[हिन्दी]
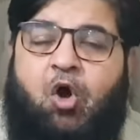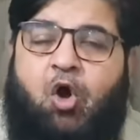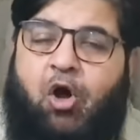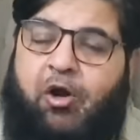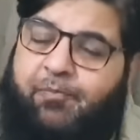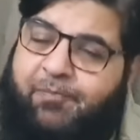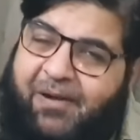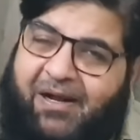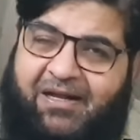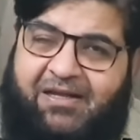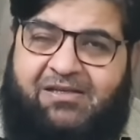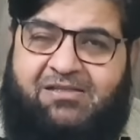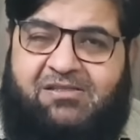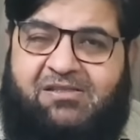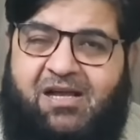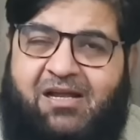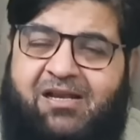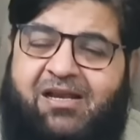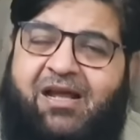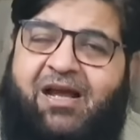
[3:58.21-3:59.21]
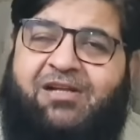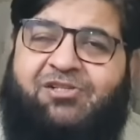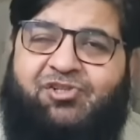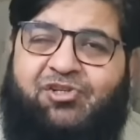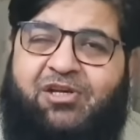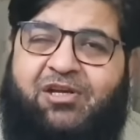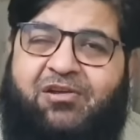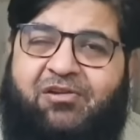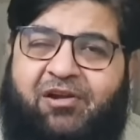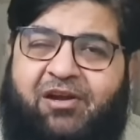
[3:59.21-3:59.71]
और पाकिस्तान ने
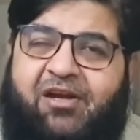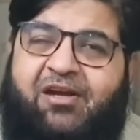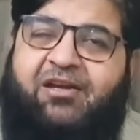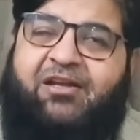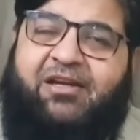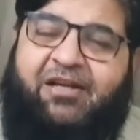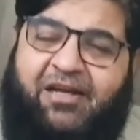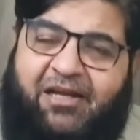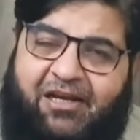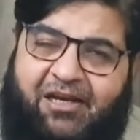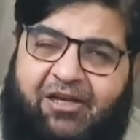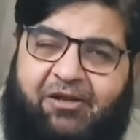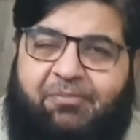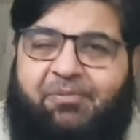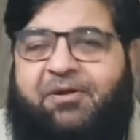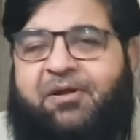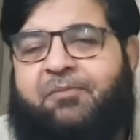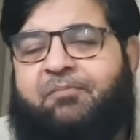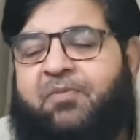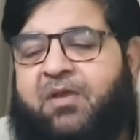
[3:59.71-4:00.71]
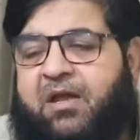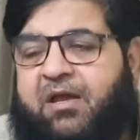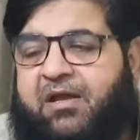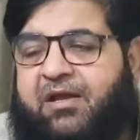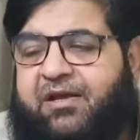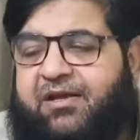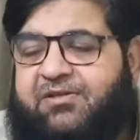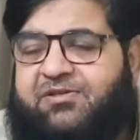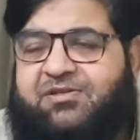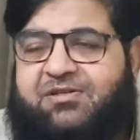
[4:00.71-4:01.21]
अच्छी क्रिकेट खेली भी
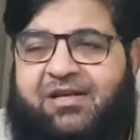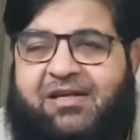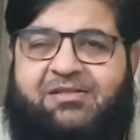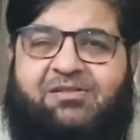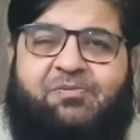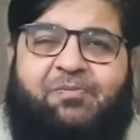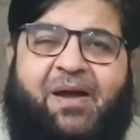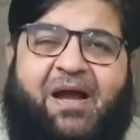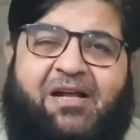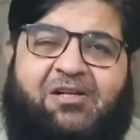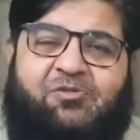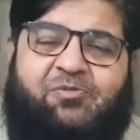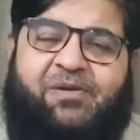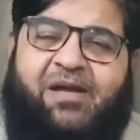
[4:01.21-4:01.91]
इस टेस्ट मैच